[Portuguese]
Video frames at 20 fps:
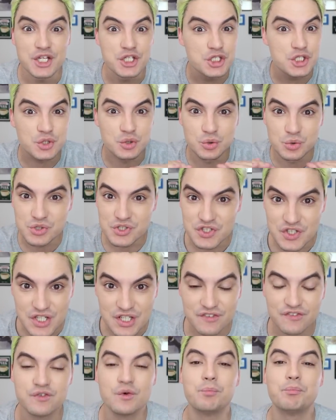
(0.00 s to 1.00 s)

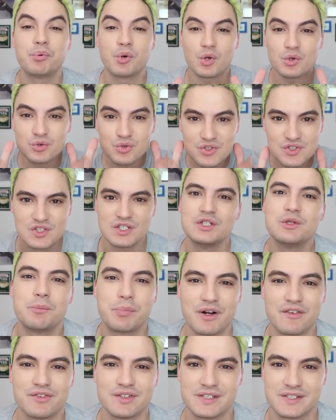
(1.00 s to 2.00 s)
exclusivo, produzido
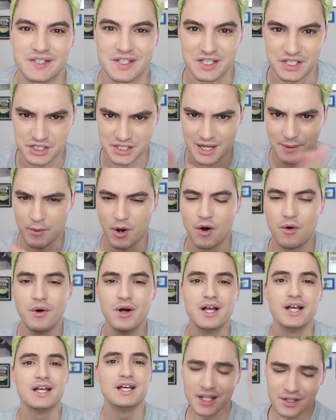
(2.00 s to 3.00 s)
para vocês, tá bom?